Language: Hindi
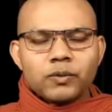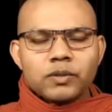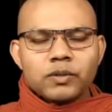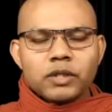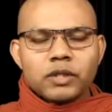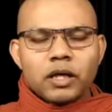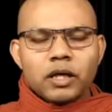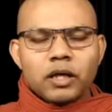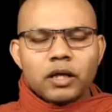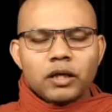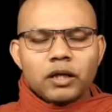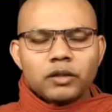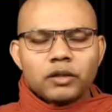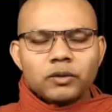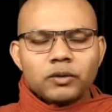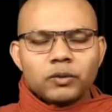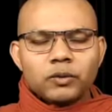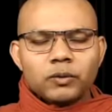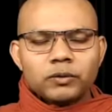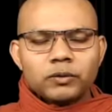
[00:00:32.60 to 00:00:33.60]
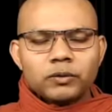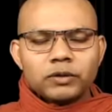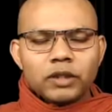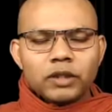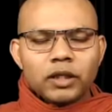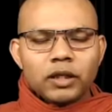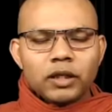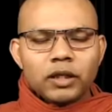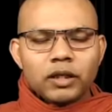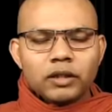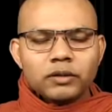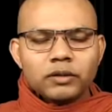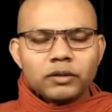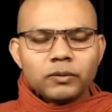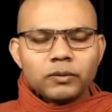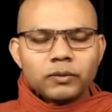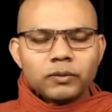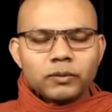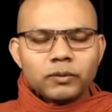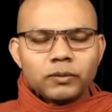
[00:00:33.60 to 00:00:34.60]
साधु
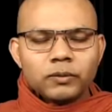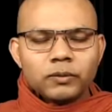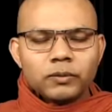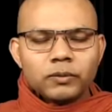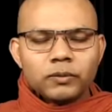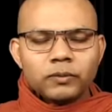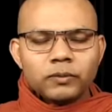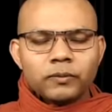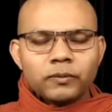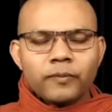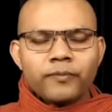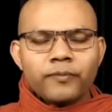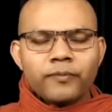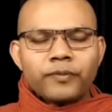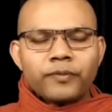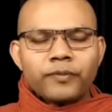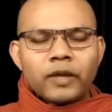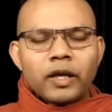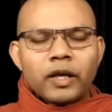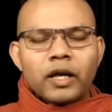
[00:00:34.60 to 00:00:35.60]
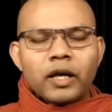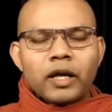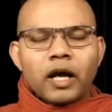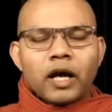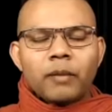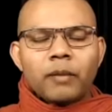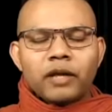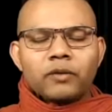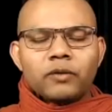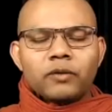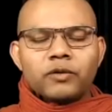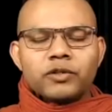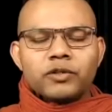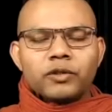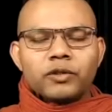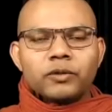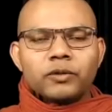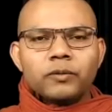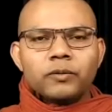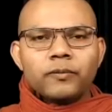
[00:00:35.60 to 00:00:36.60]
साधु हमारे गुरु जी
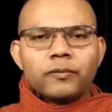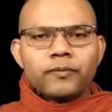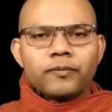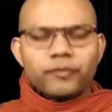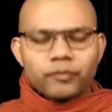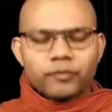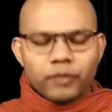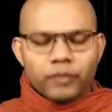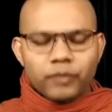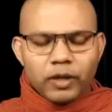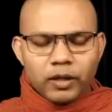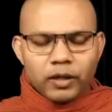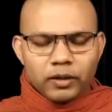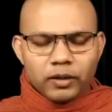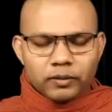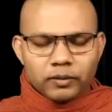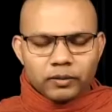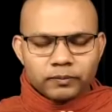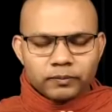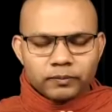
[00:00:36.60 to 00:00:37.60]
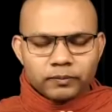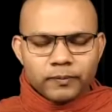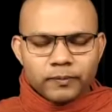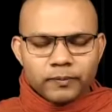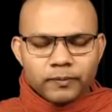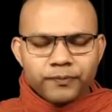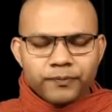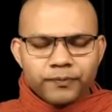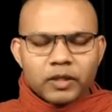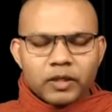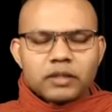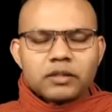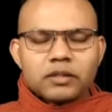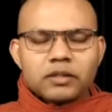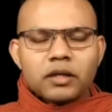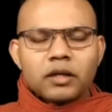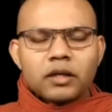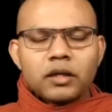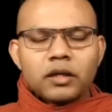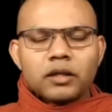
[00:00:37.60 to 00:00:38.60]
को प्रणाम
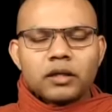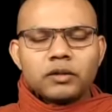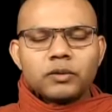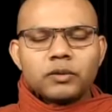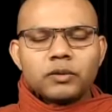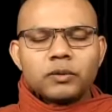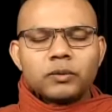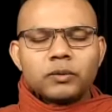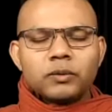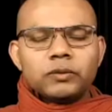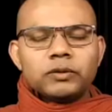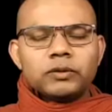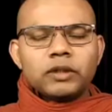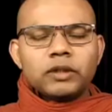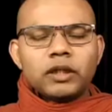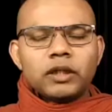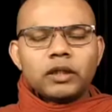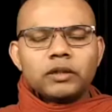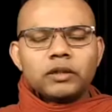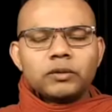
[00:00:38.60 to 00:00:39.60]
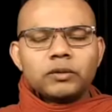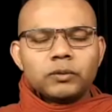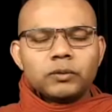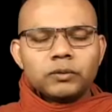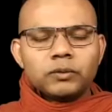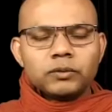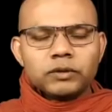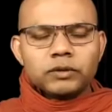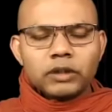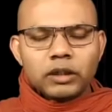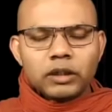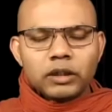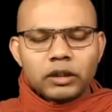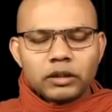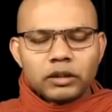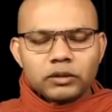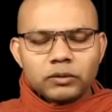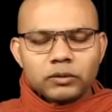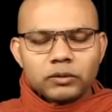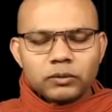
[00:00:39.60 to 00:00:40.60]
साधु साधु
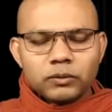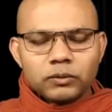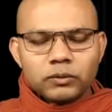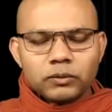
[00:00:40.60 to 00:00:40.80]
साधु